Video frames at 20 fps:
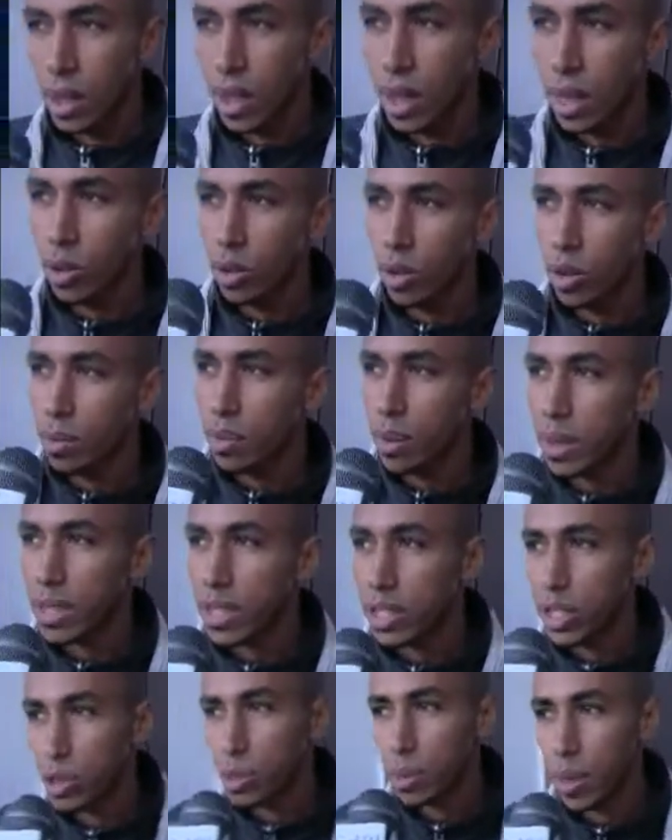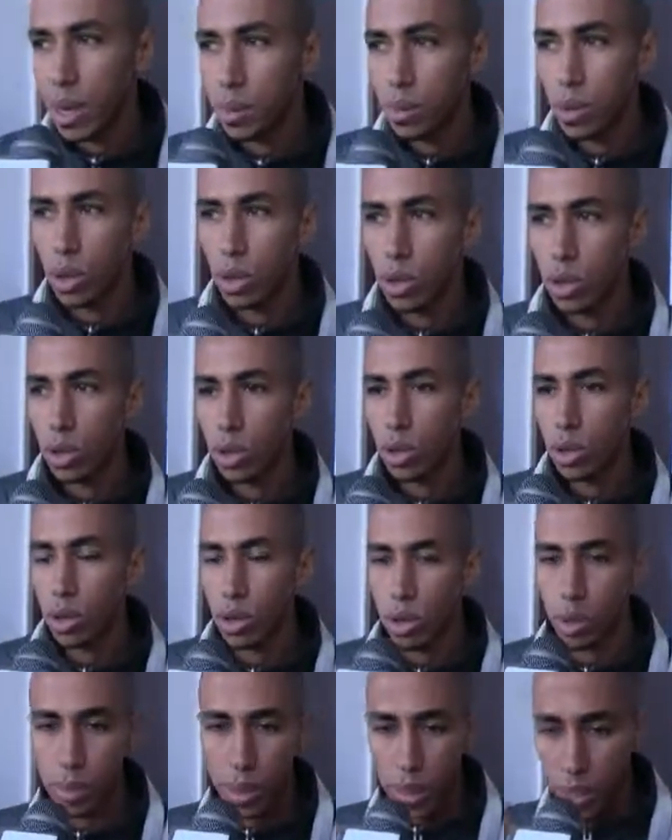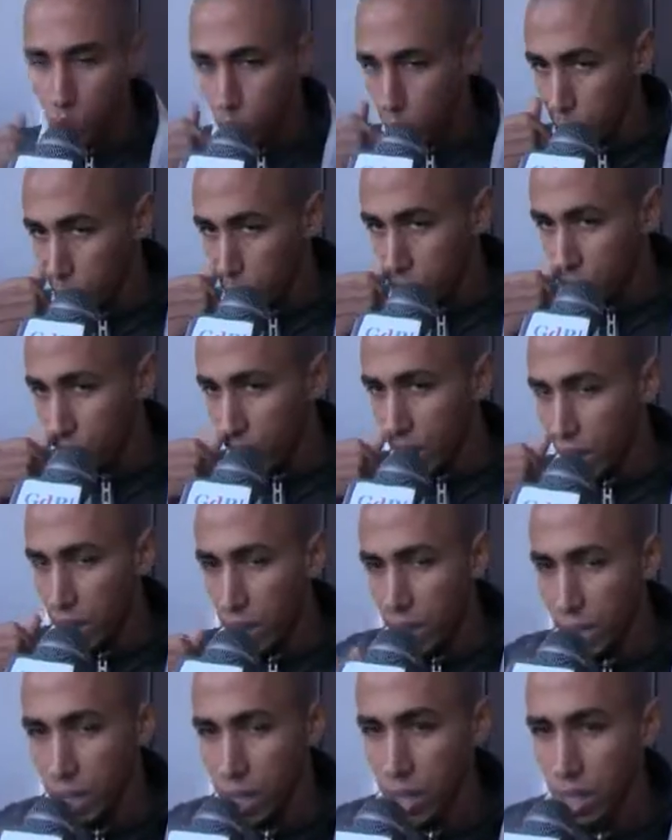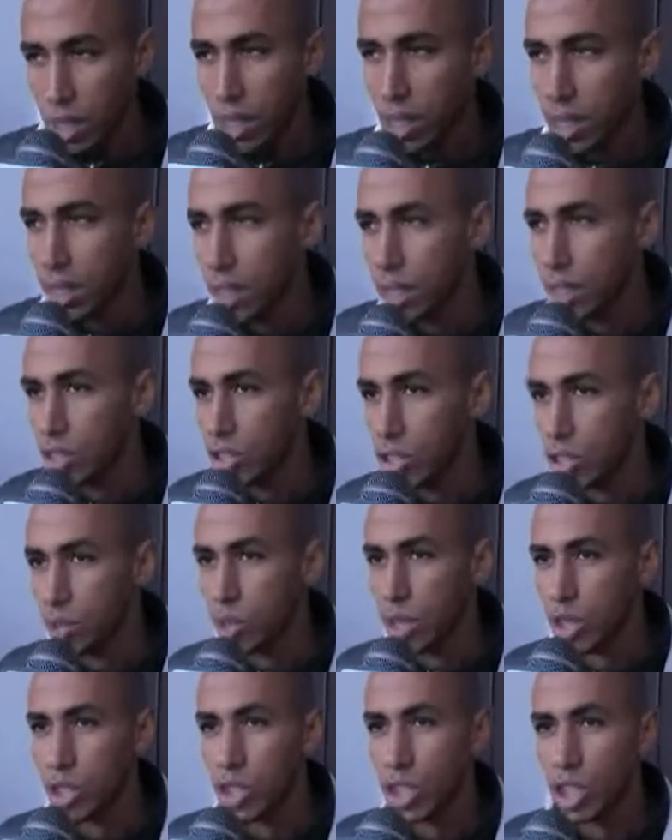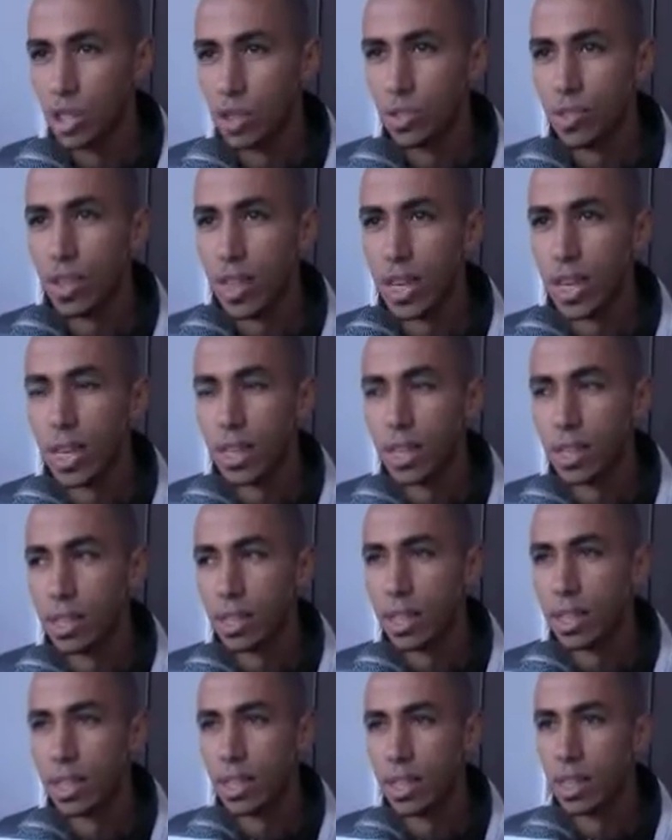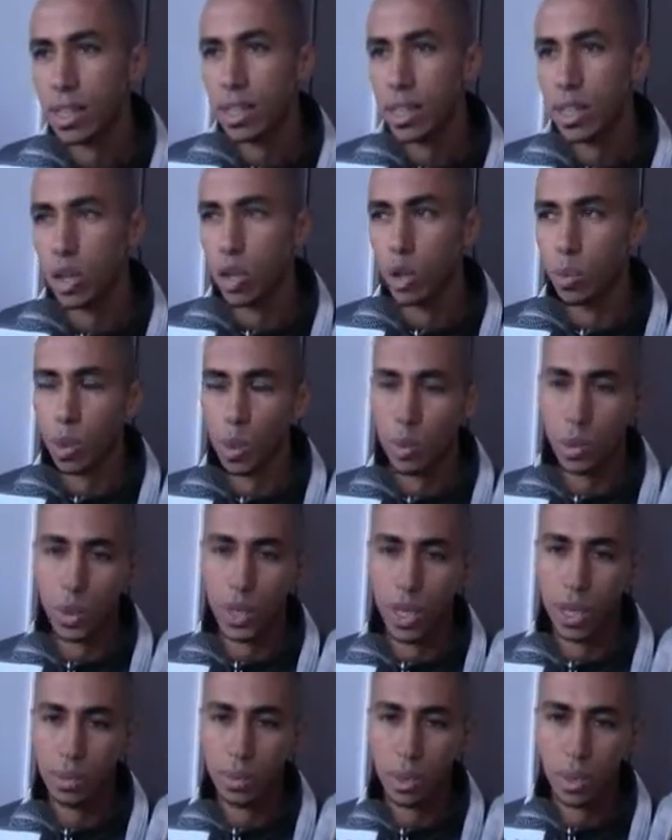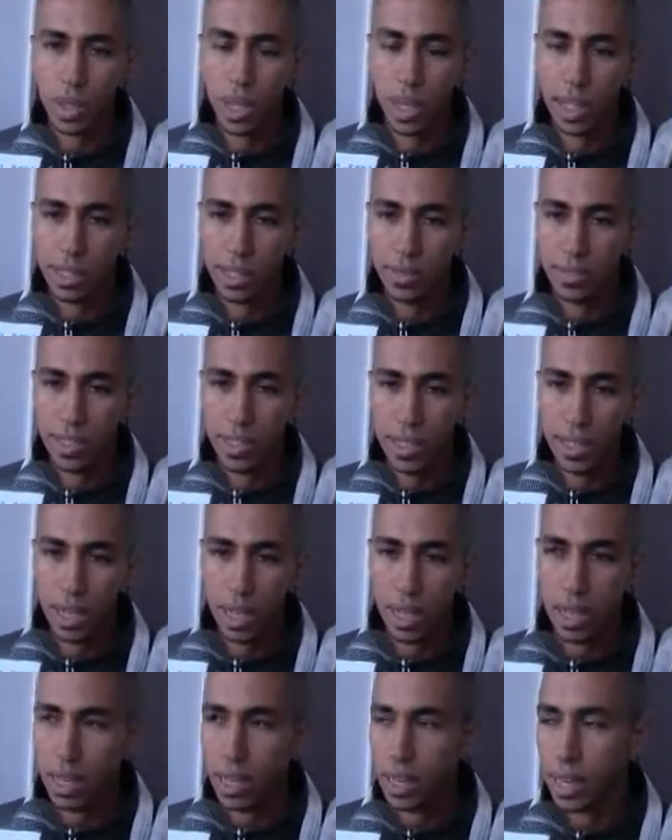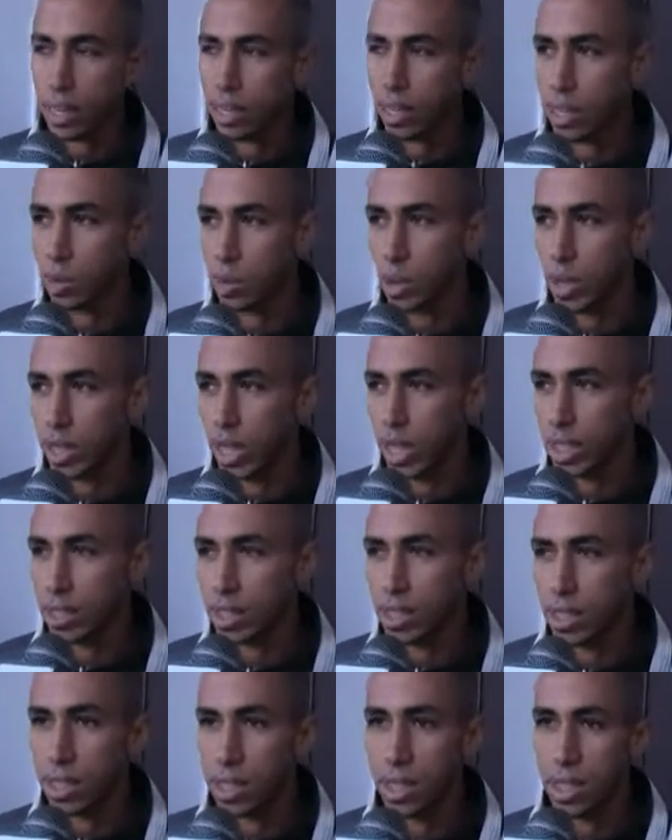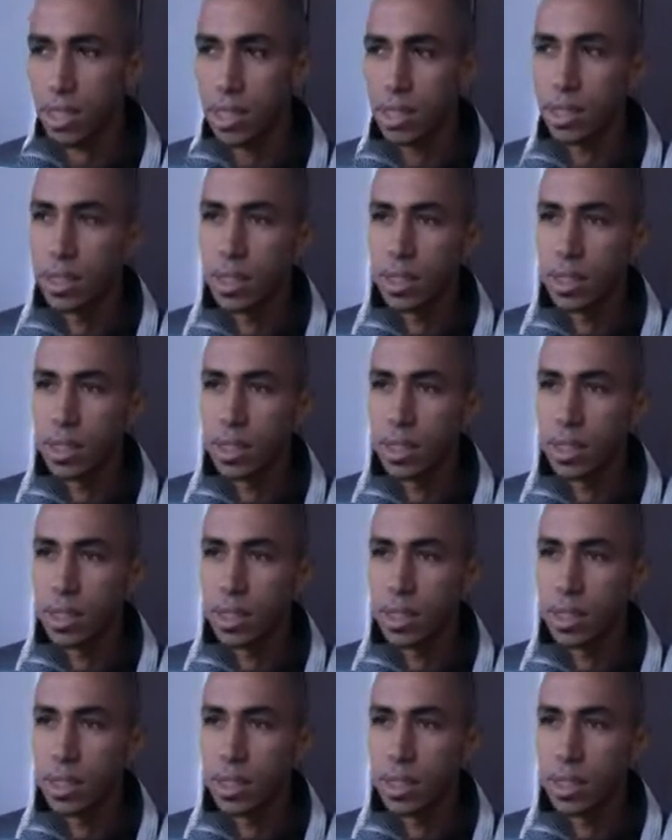Allora, partecipiamo come nuovi profili eh, diciamo da Genova, eh, noi proponiamo delle attività riguardanti eh,